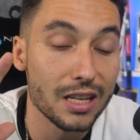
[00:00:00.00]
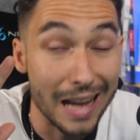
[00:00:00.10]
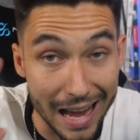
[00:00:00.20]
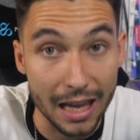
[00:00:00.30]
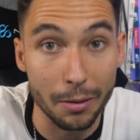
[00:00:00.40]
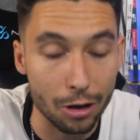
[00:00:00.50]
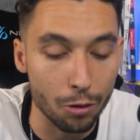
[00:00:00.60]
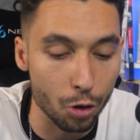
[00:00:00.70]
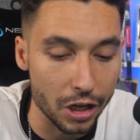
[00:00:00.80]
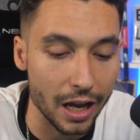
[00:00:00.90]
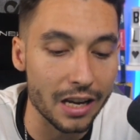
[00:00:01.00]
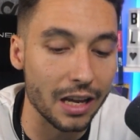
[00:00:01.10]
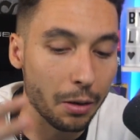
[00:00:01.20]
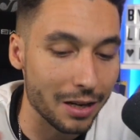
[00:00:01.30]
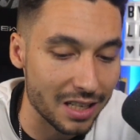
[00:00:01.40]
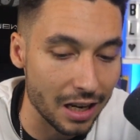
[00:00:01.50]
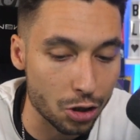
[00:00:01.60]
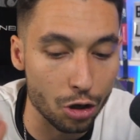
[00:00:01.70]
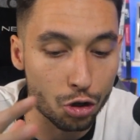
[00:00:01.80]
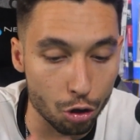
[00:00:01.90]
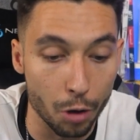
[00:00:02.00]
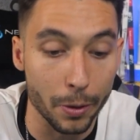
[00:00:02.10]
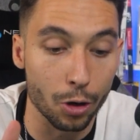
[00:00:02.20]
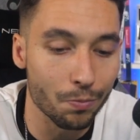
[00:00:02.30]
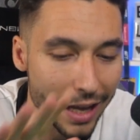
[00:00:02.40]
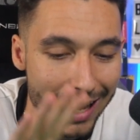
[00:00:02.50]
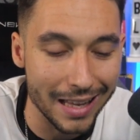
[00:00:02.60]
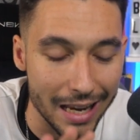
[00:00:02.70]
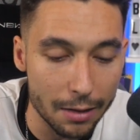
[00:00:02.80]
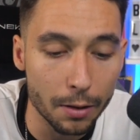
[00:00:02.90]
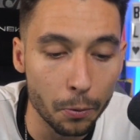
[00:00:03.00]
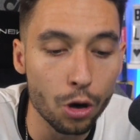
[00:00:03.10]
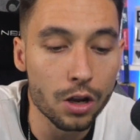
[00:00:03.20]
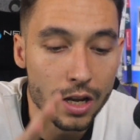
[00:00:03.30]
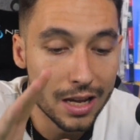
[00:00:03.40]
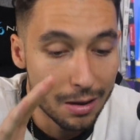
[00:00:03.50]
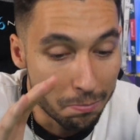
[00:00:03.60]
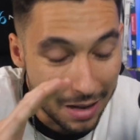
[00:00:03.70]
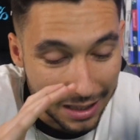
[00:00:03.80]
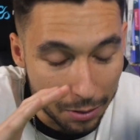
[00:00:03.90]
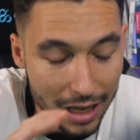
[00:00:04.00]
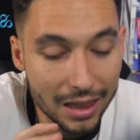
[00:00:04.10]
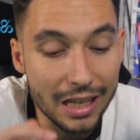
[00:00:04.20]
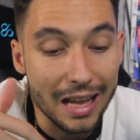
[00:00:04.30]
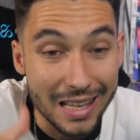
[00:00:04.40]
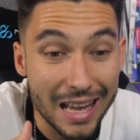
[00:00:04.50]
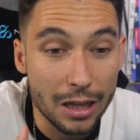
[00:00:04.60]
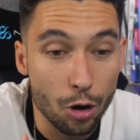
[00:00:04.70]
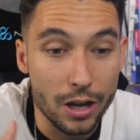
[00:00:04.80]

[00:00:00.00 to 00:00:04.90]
Hay que ver cómo llegan y hay que ver si hay lesiones o no, pero el de Liverpool me atrevería a decir a día de hoy,